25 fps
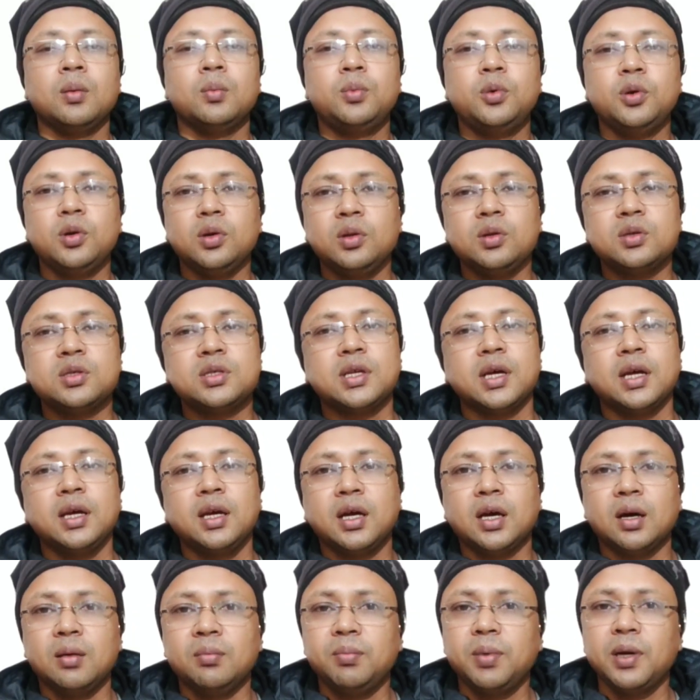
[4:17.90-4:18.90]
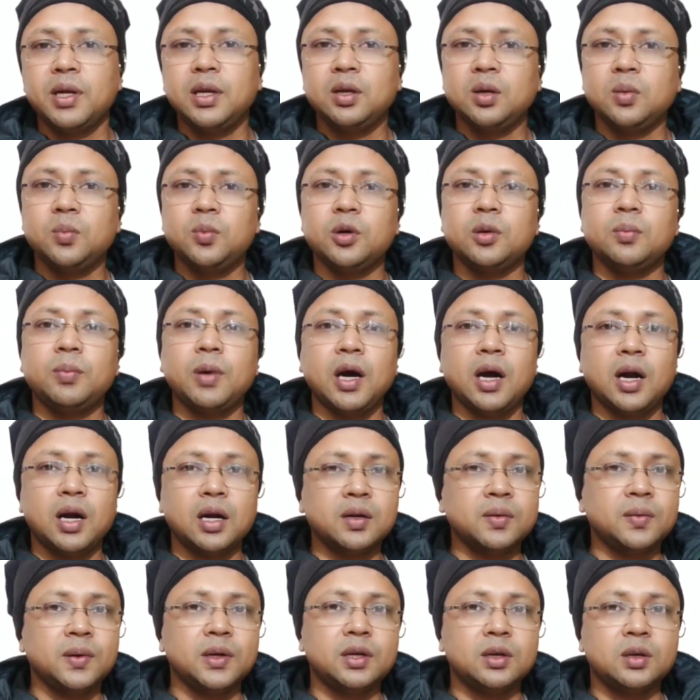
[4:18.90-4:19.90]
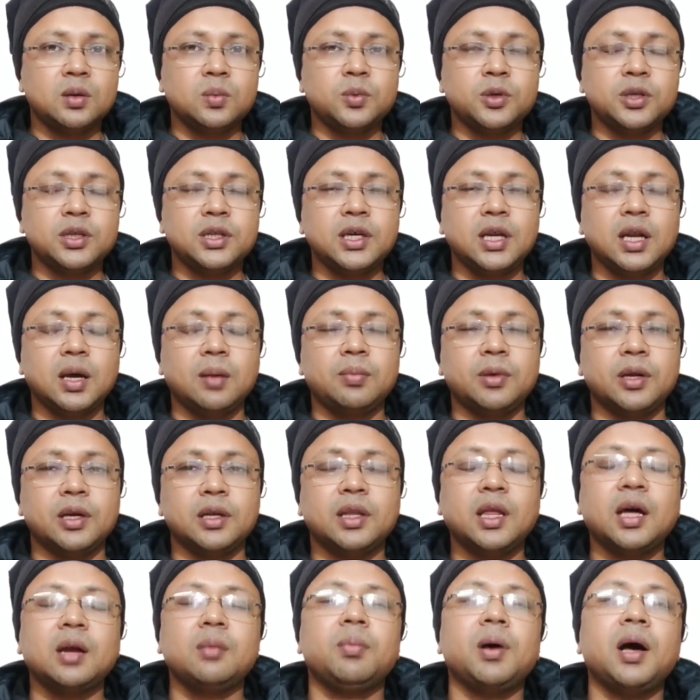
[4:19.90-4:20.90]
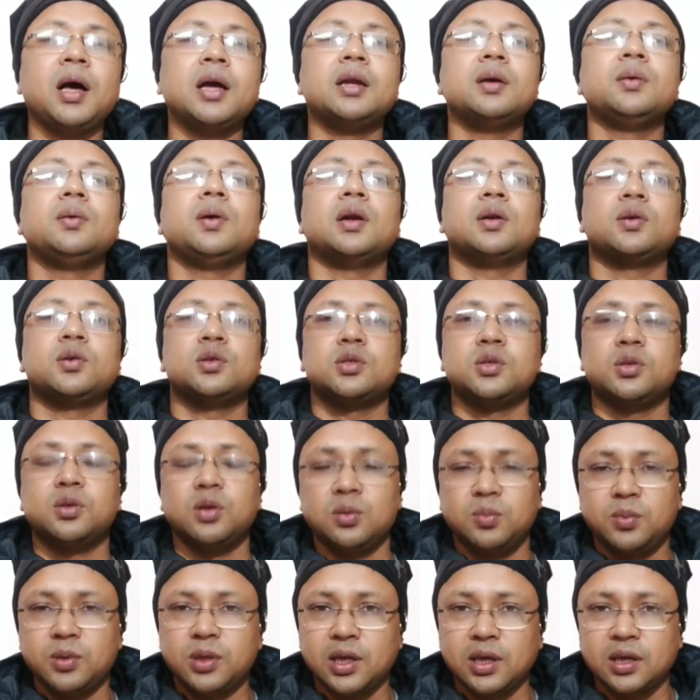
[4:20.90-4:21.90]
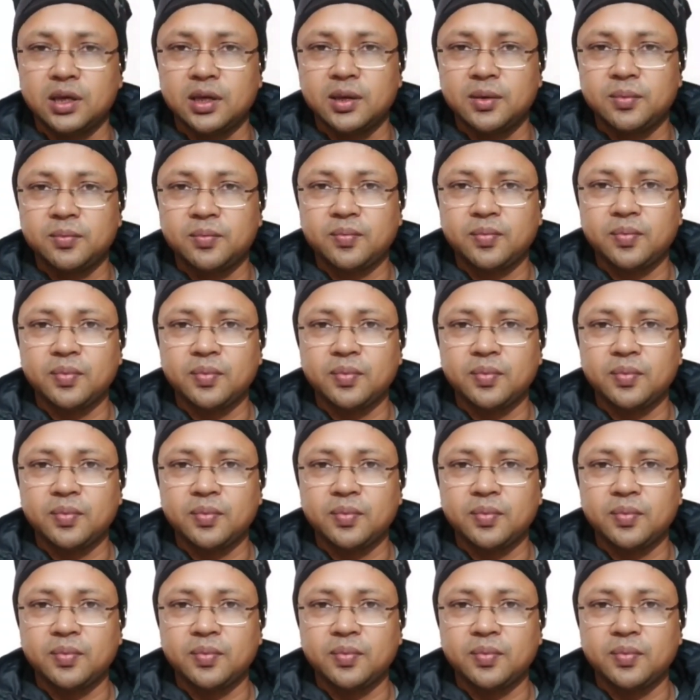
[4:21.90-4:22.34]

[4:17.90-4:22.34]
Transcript: পুরো দোষটাই কোম্পানির ওপর বা হার্ডওয়্যারের ওপর দিয়ে লাভ নেই তার বাইরেও আরও কিছু গল্প থাকে